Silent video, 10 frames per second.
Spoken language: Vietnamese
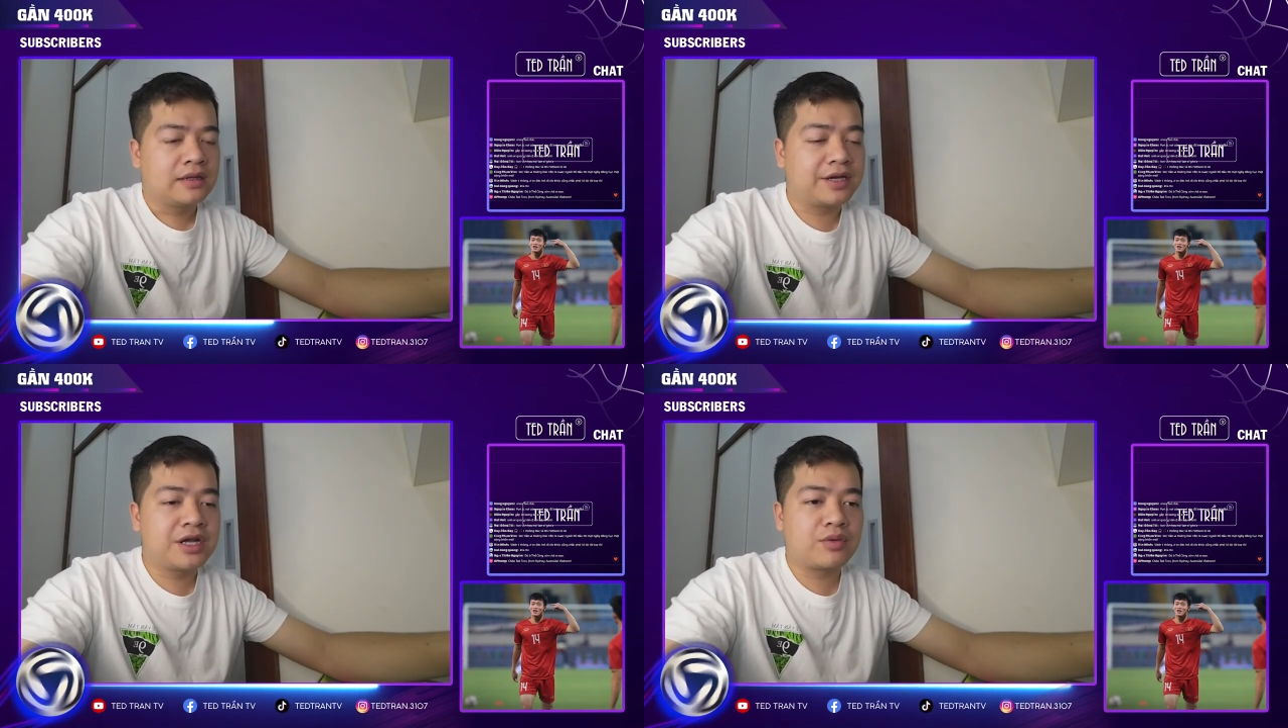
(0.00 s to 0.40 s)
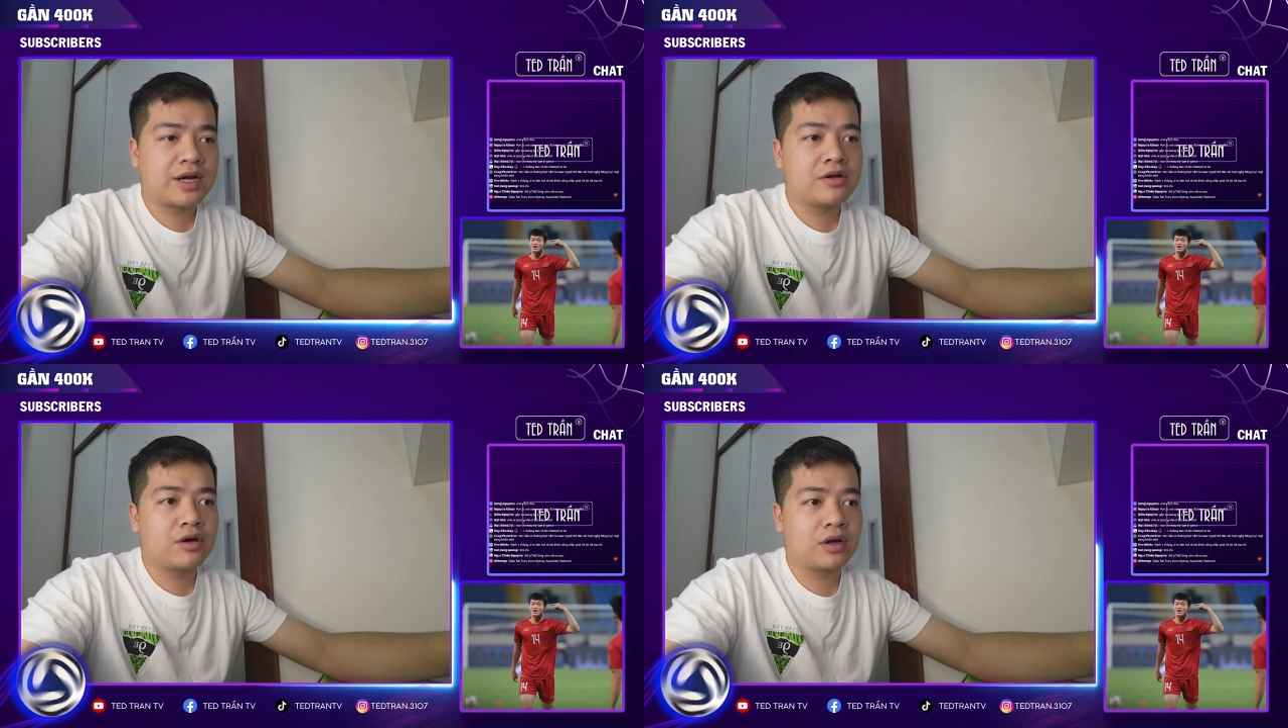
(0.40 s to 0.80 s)
thì cái điều
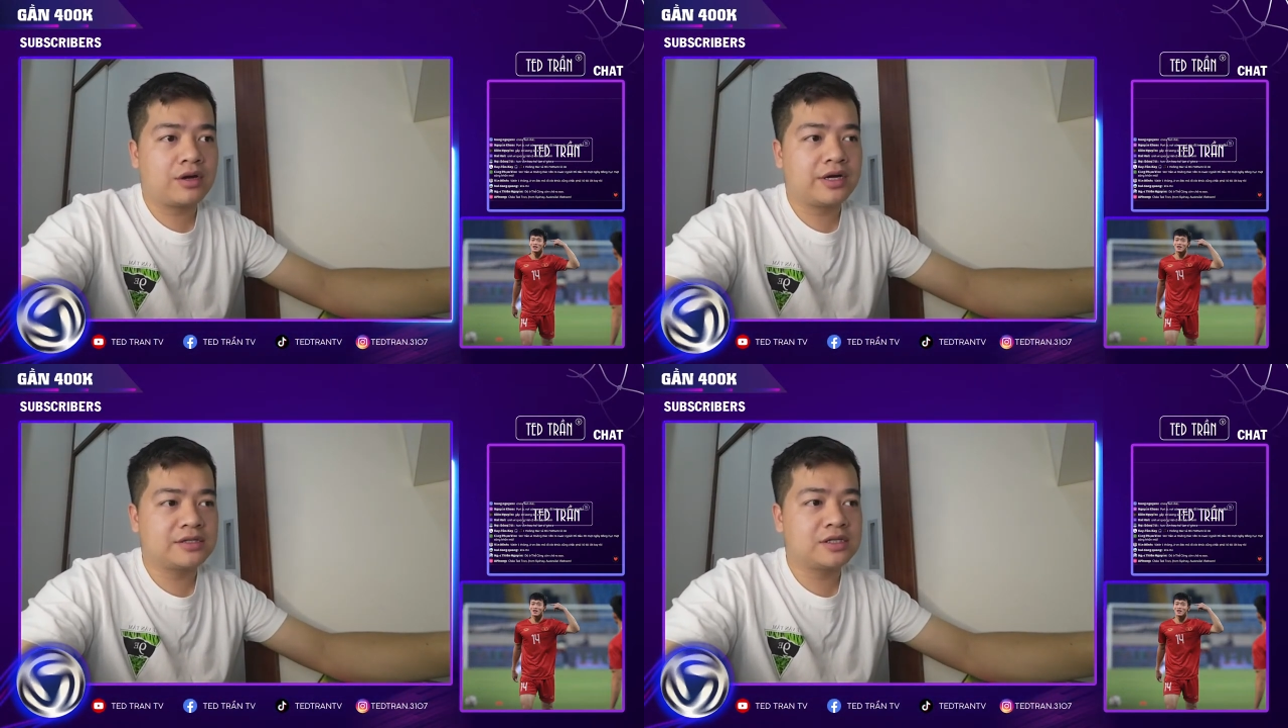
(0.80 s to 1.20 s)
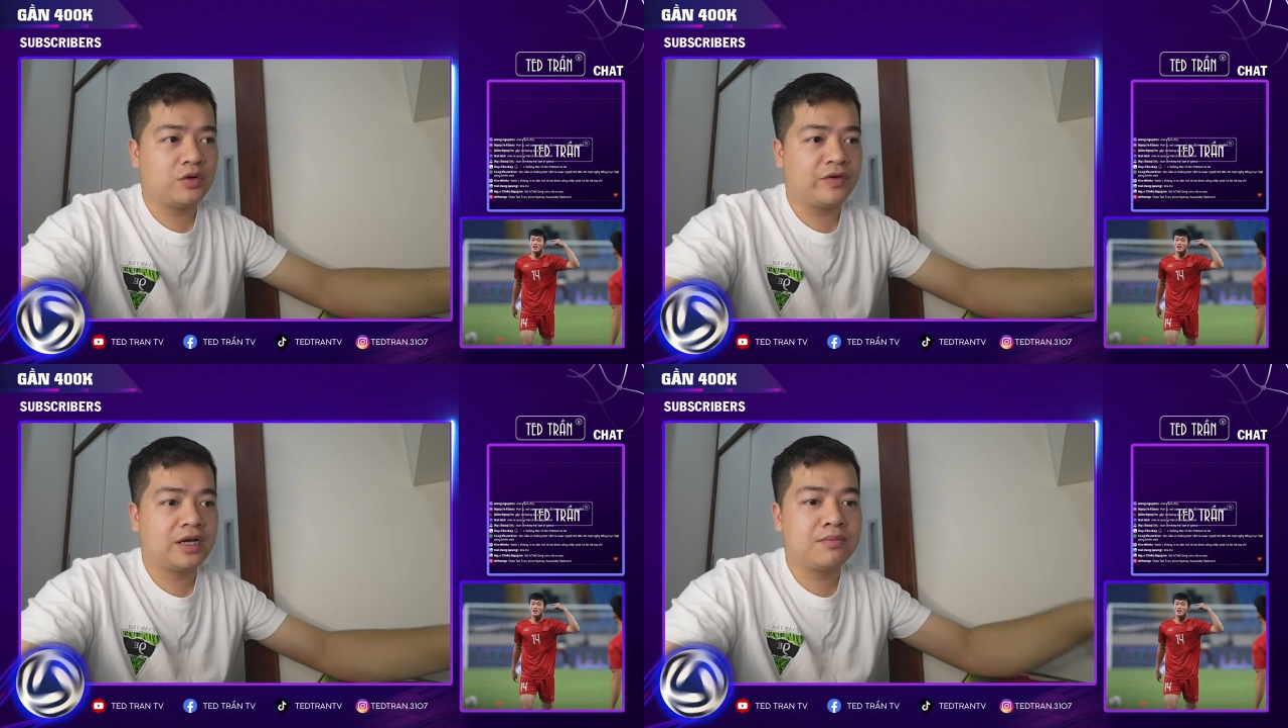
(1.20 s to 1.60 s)
này được người đại diện
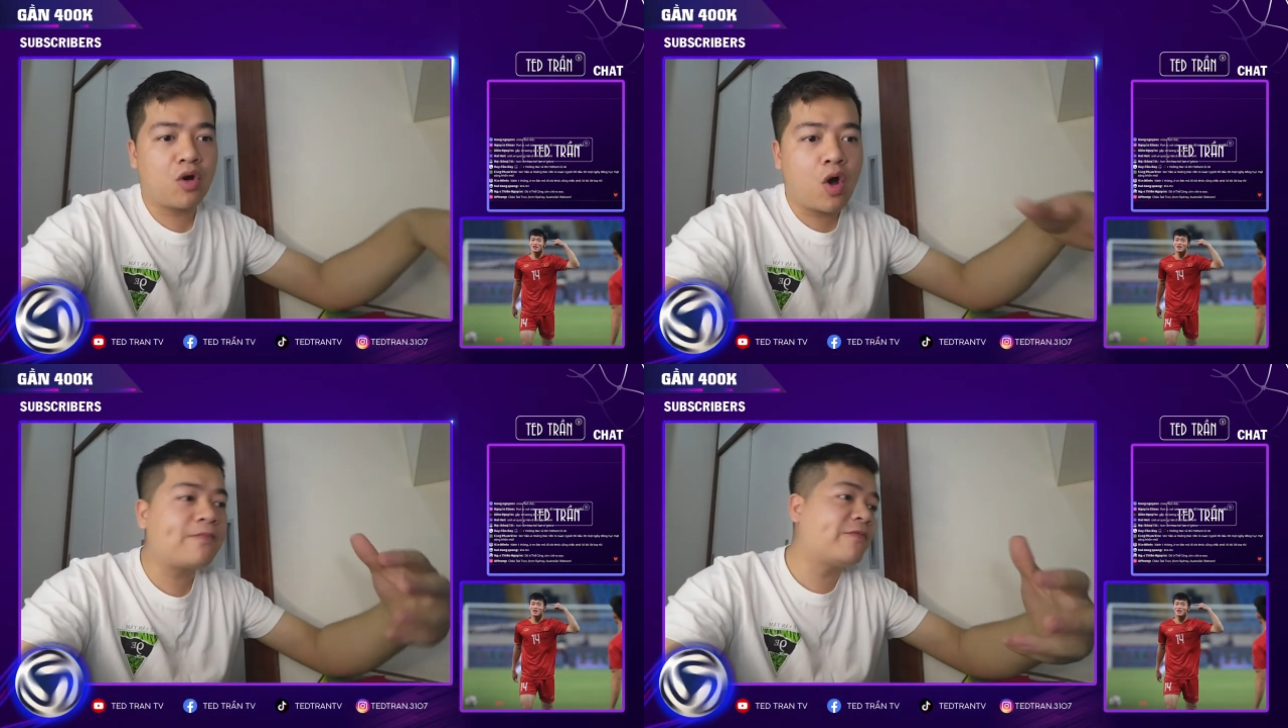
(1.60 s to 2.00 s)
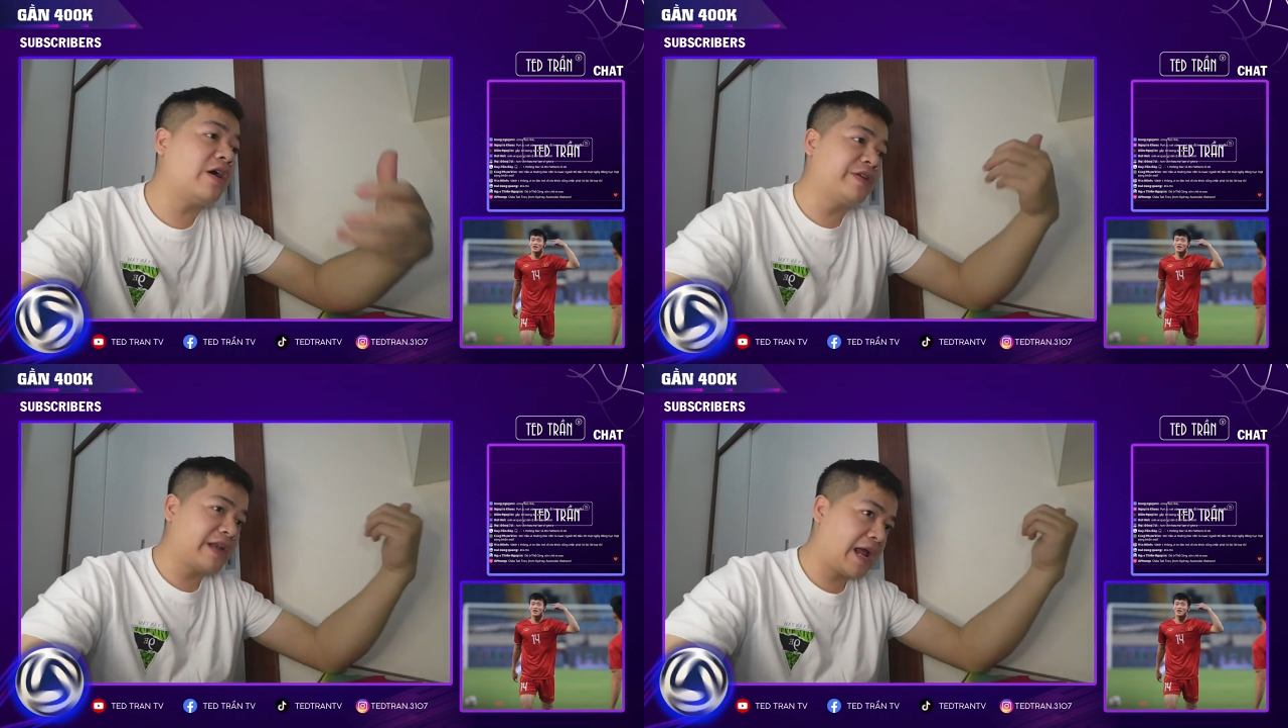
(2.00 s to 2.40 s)
của Văn Lâm ốp
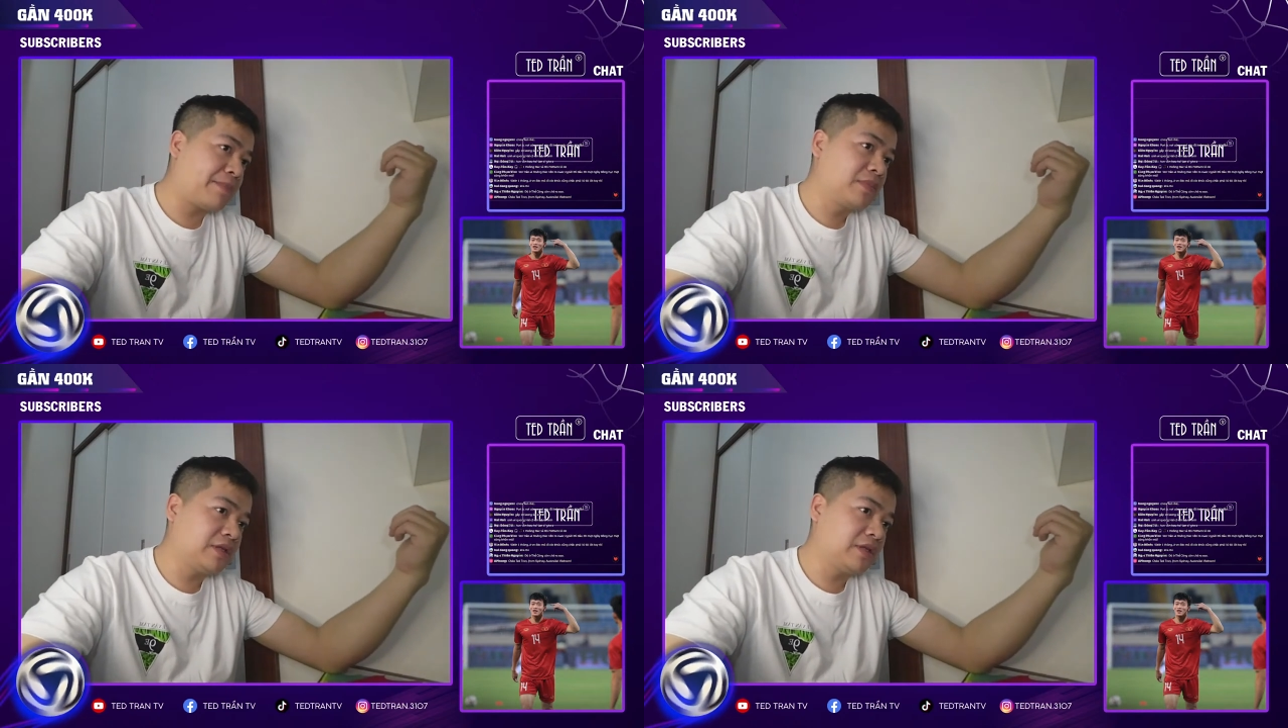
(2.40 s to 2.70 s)
về Việt Nam.